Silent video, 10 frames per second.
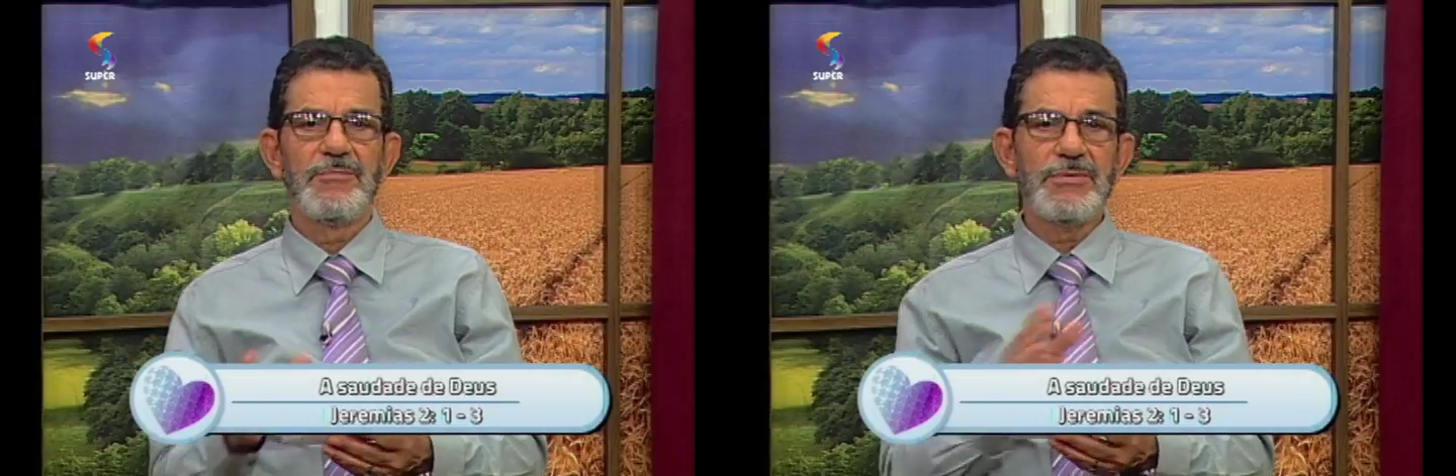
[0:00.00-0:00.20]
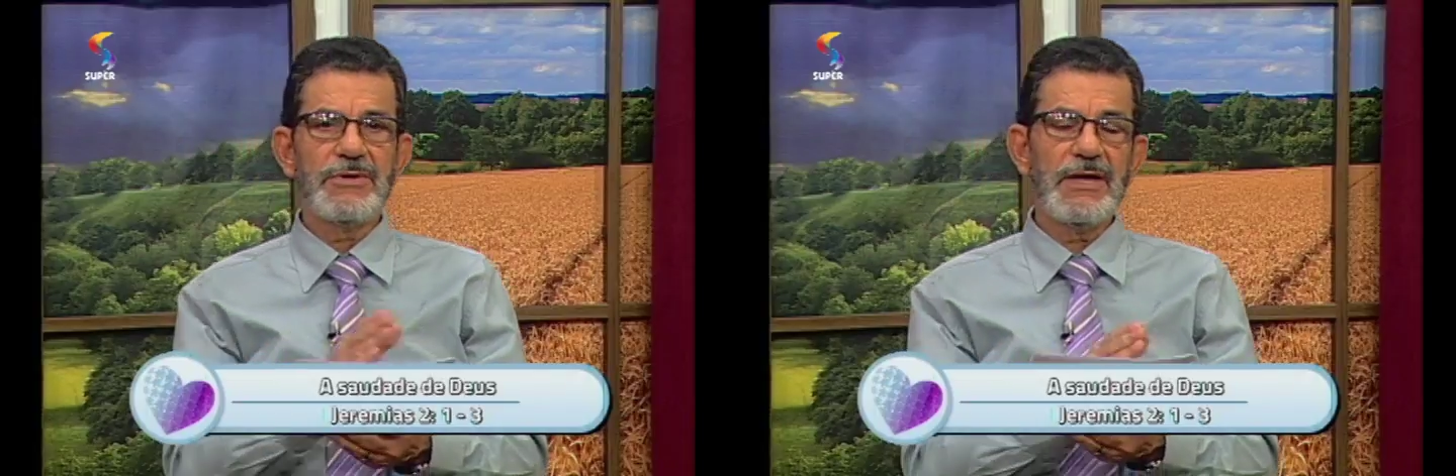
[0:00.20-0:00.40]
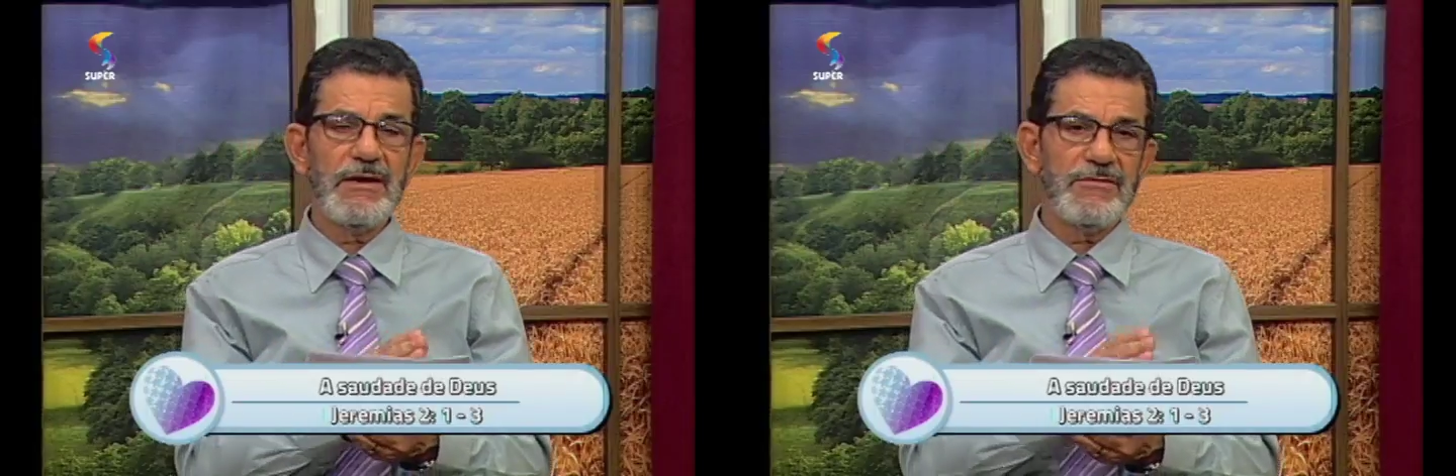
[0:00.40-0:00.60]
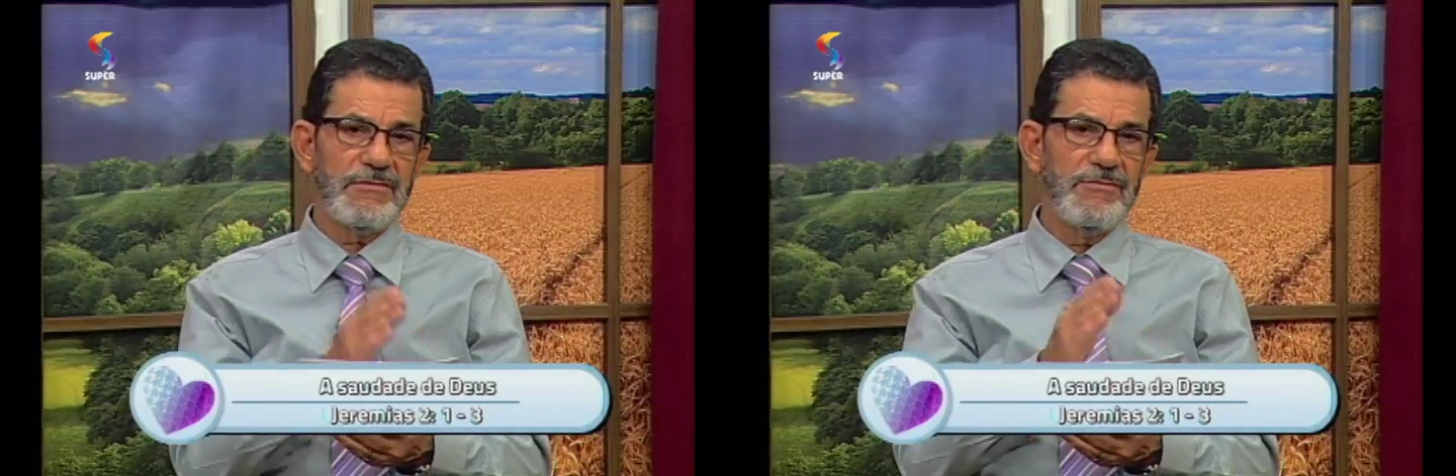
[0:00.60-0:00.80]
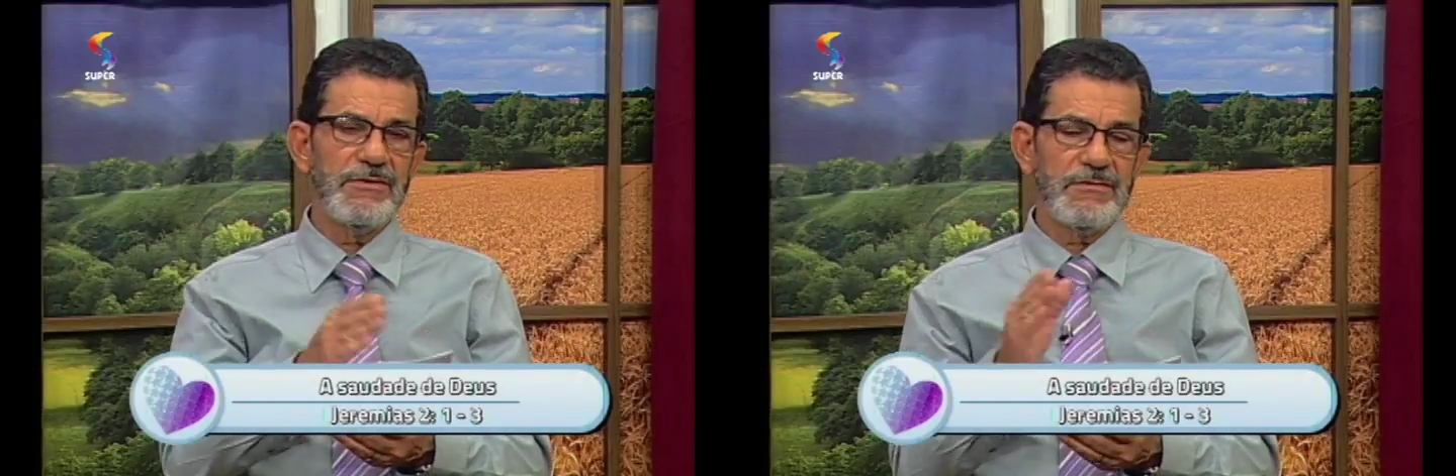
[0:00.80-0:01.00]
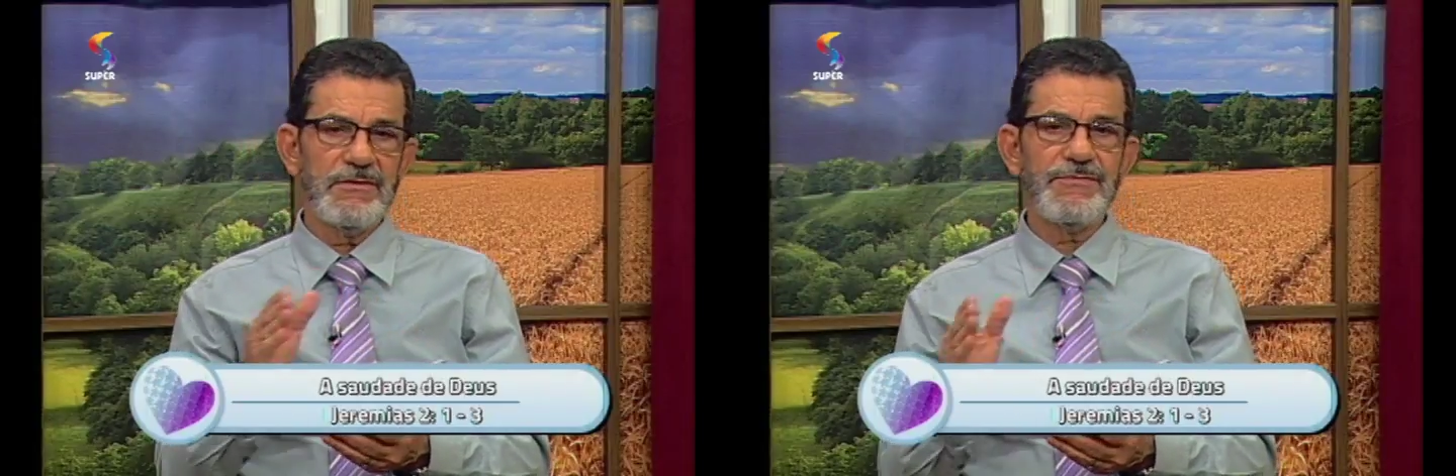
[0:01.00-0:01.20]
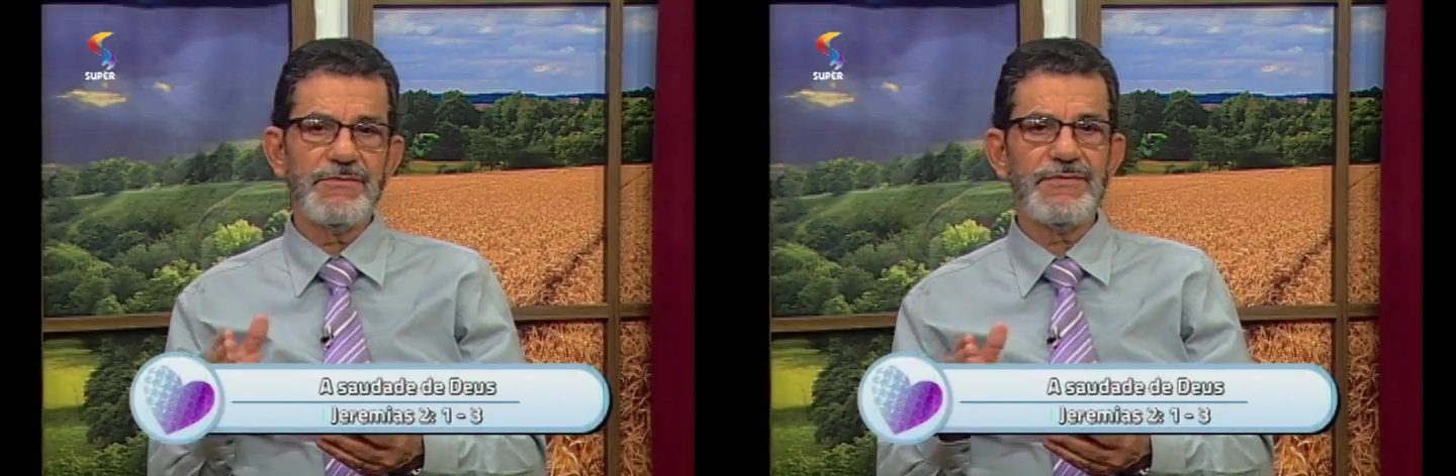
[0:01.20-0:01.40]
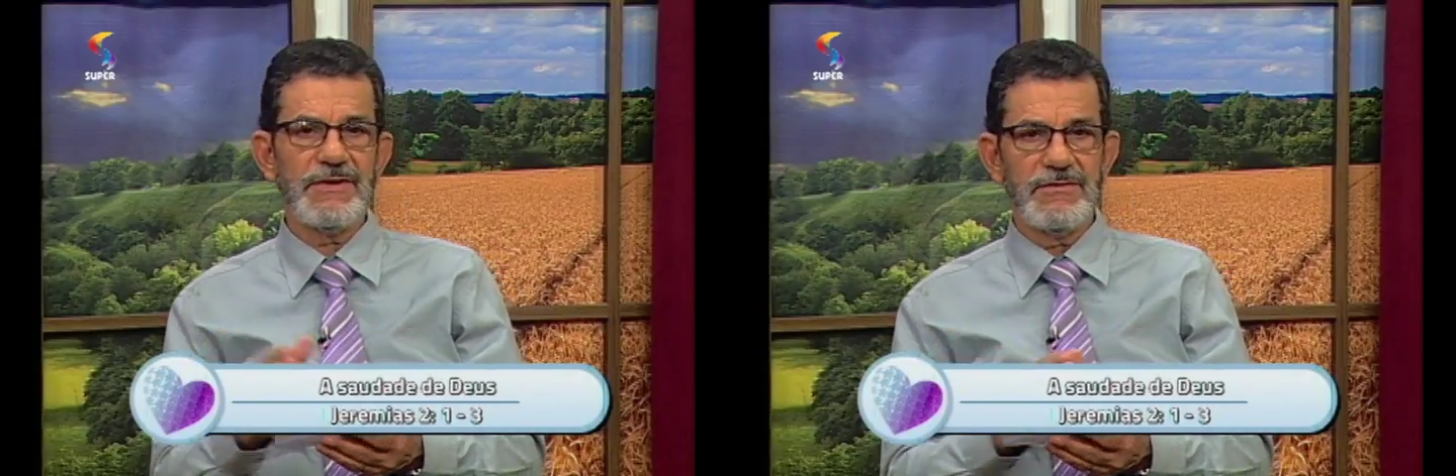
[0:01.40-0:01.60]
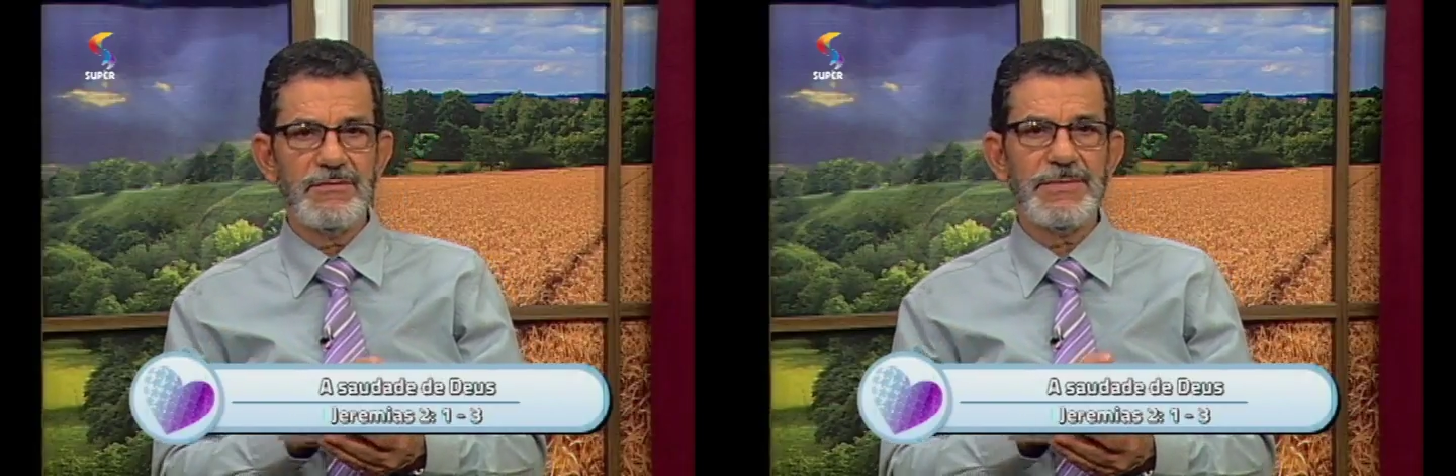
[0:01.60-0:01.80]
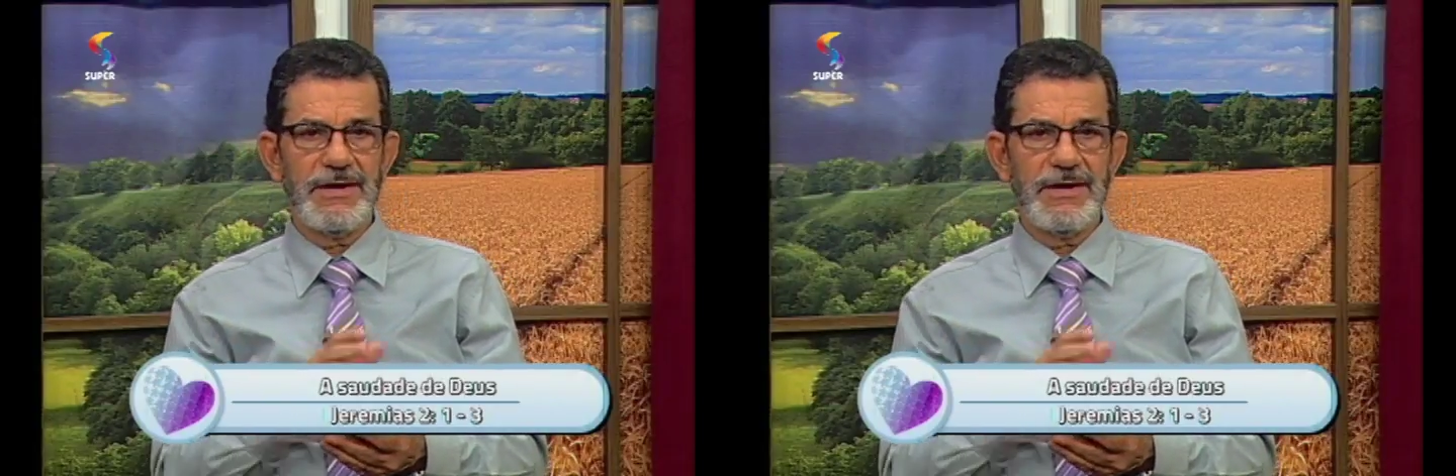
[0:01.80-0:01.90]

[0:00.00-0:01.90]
Porque se você for fazer uma